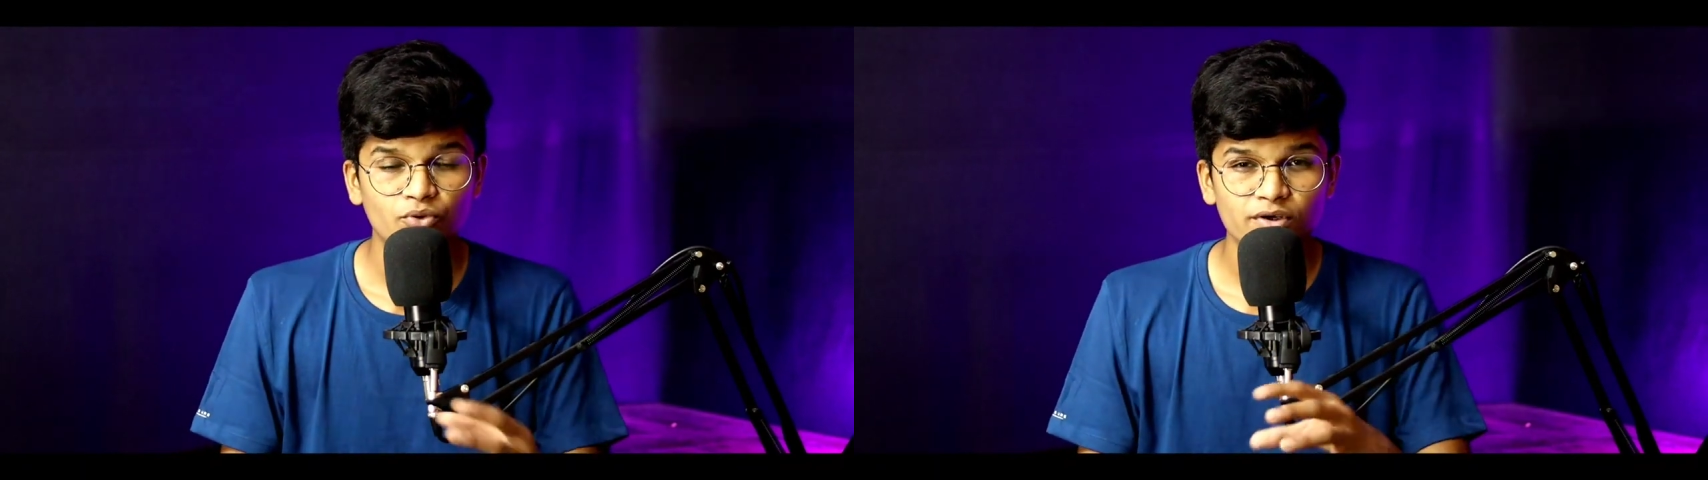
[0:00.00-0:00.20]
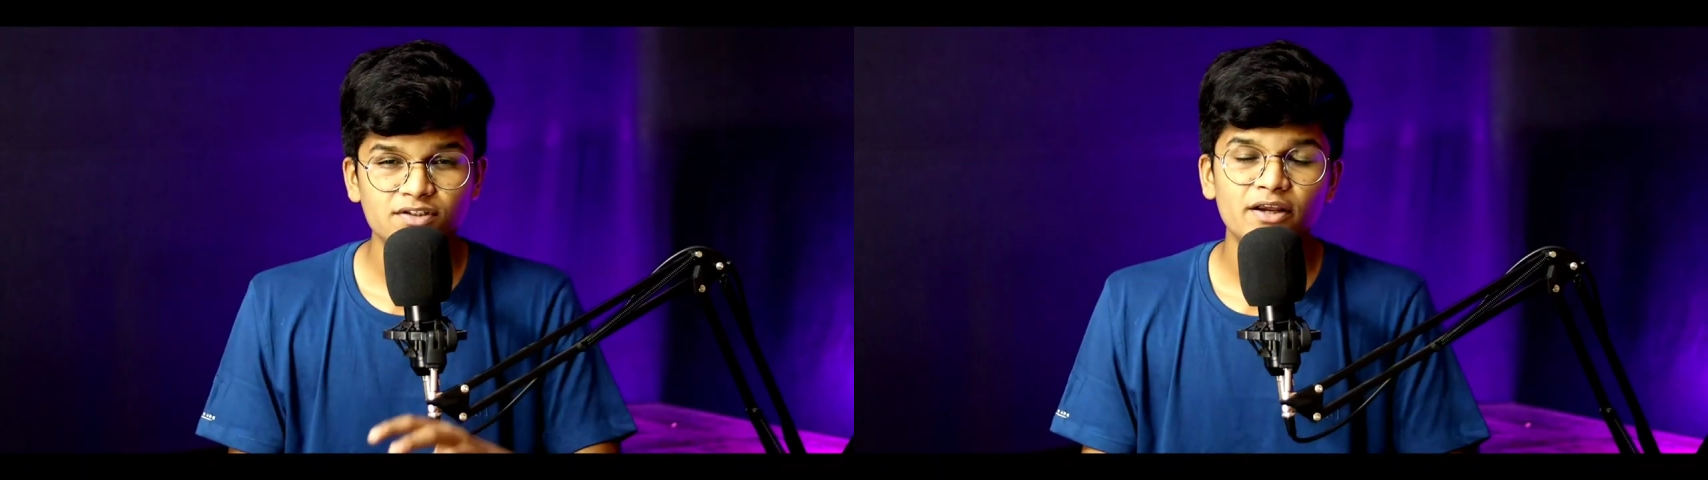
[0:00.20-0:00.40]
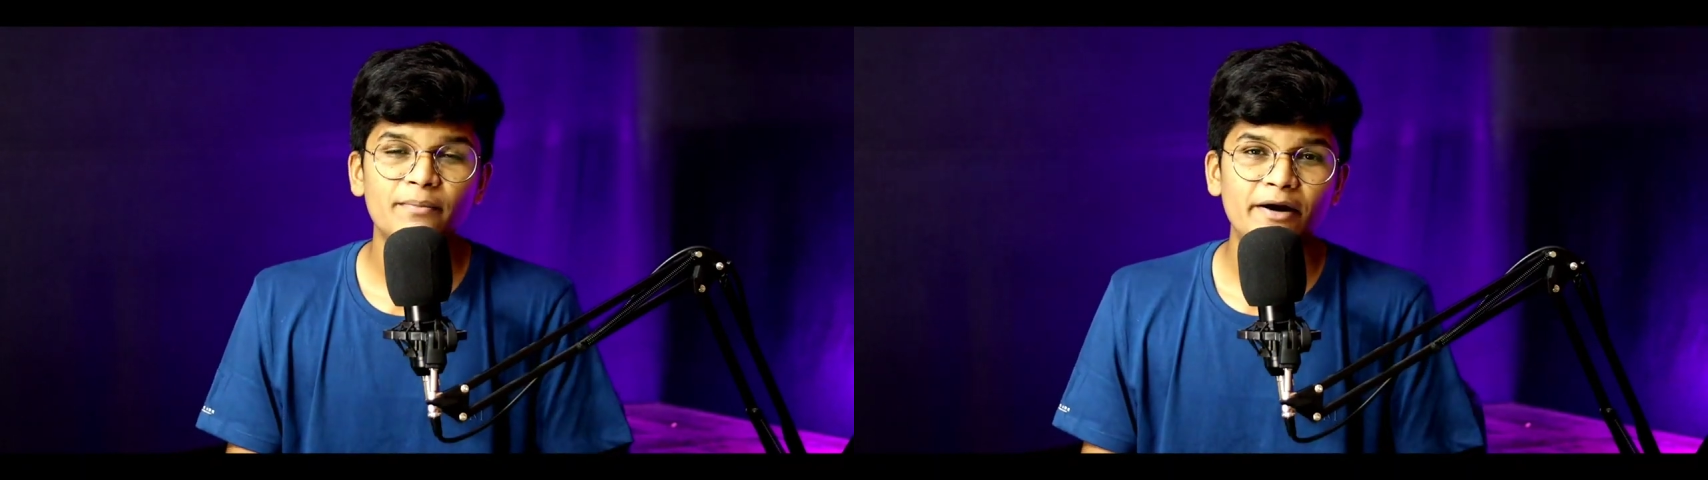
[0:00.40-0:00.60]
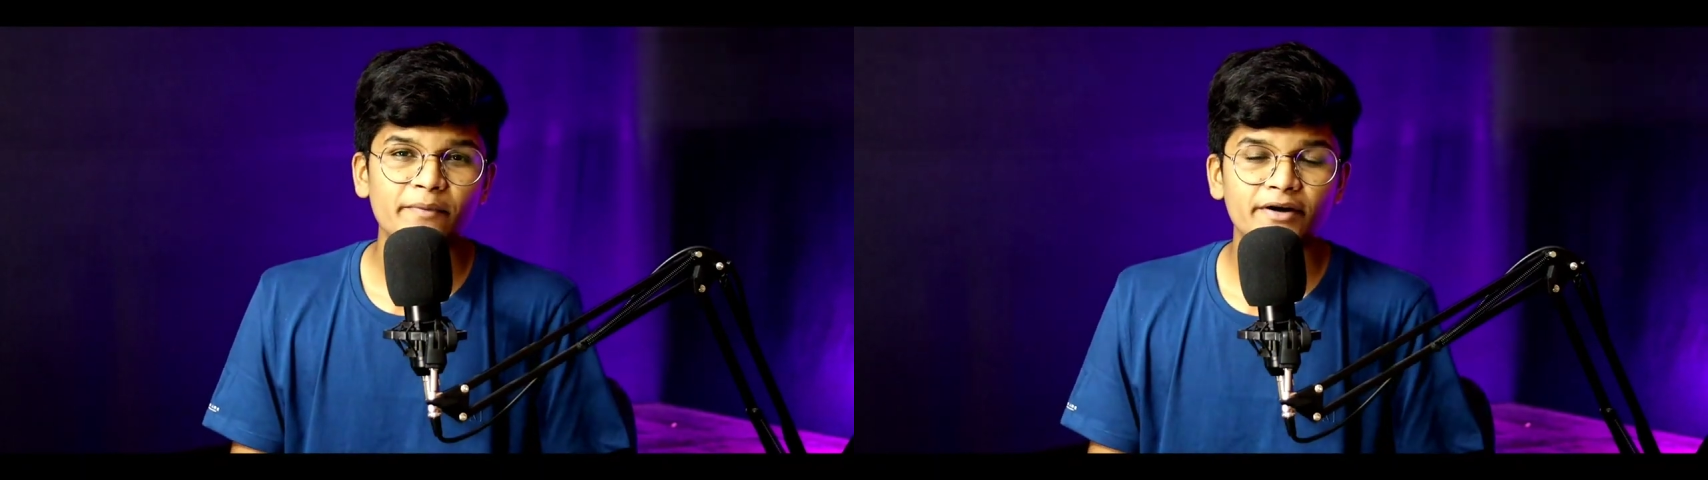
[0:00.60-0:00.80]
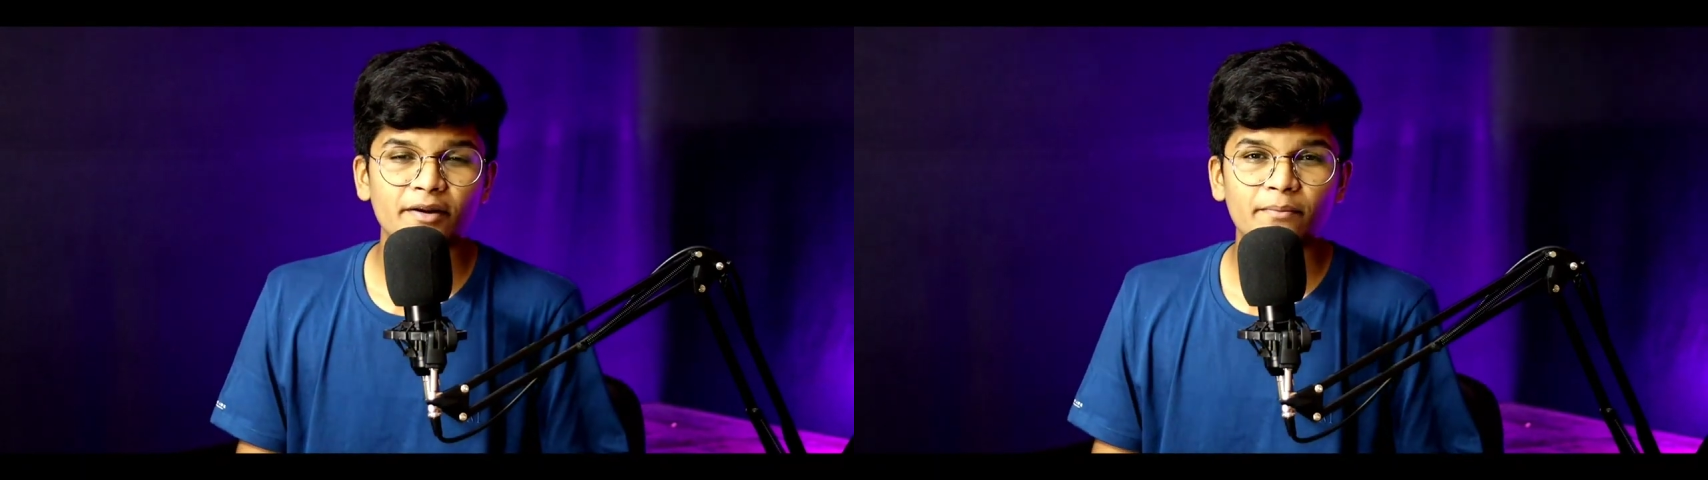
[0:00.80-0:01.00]
तो इसलिए
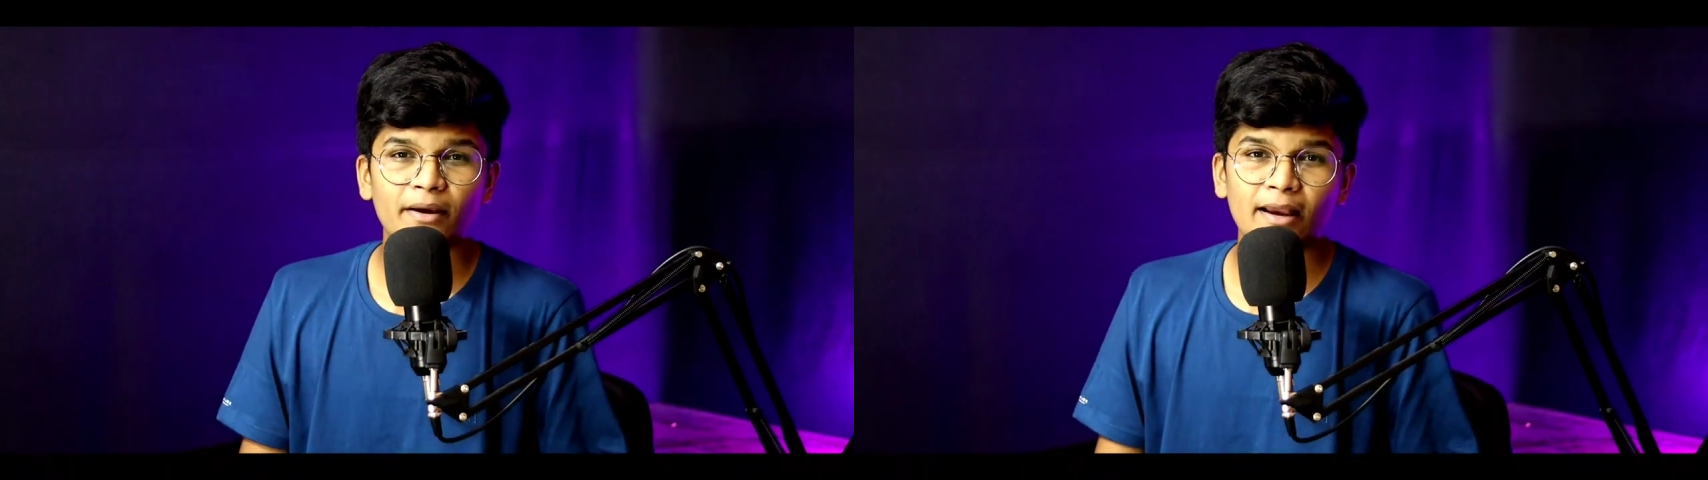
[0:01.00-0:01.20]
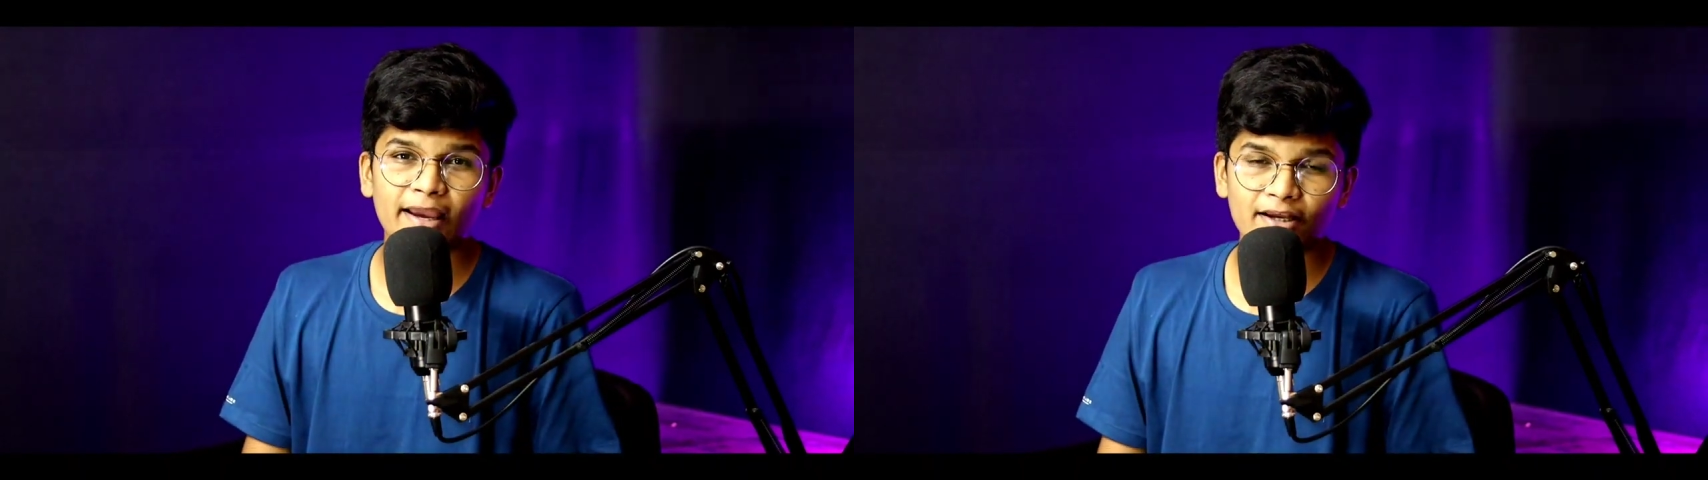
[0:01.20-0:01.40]
बैडमिंटन में